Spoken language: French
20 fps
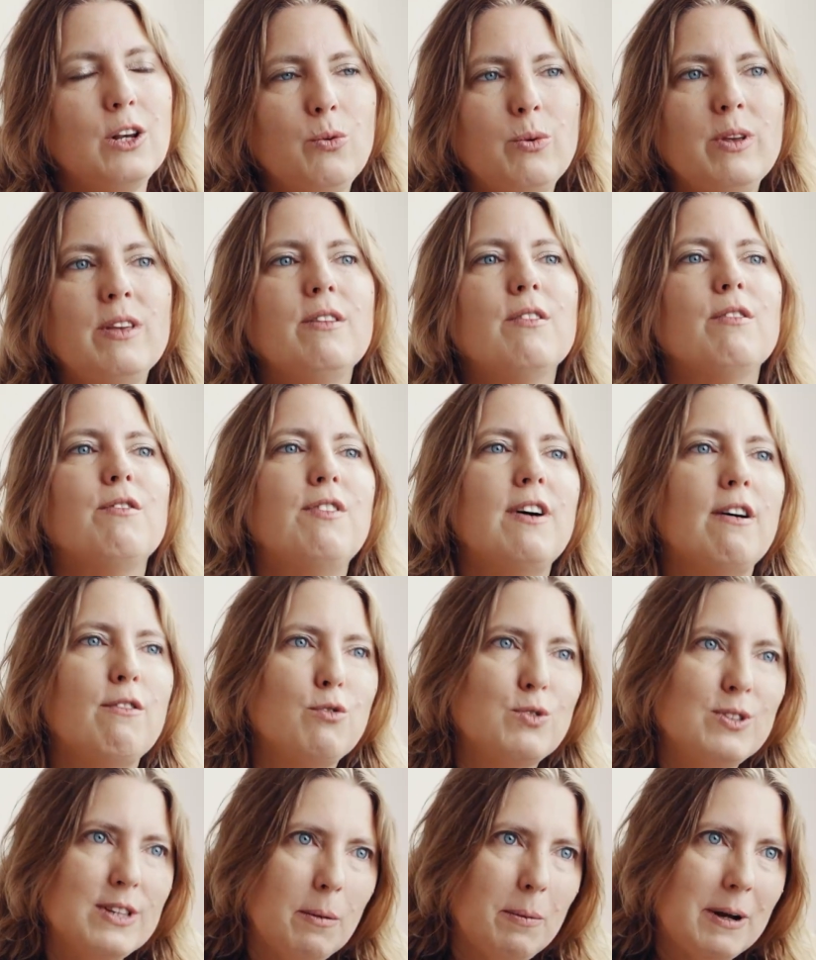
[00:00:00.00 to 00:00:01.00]
lui, va
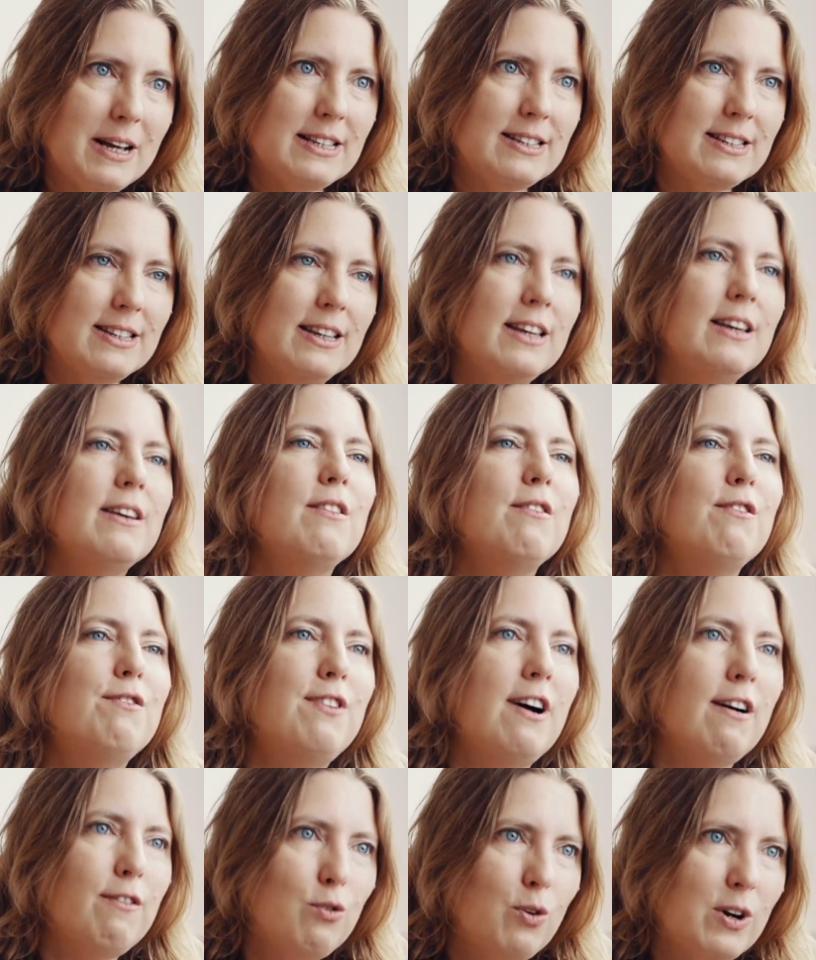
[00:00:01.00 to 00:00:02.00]
vous apprécier,
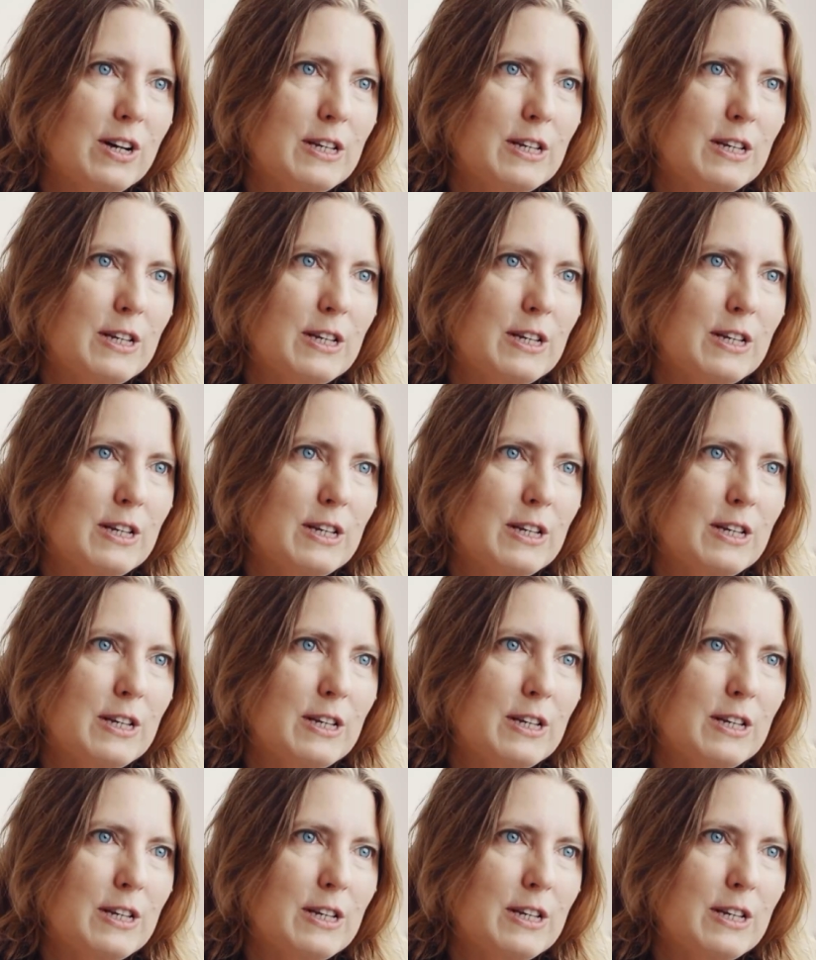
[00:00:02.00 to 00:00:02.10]
va vous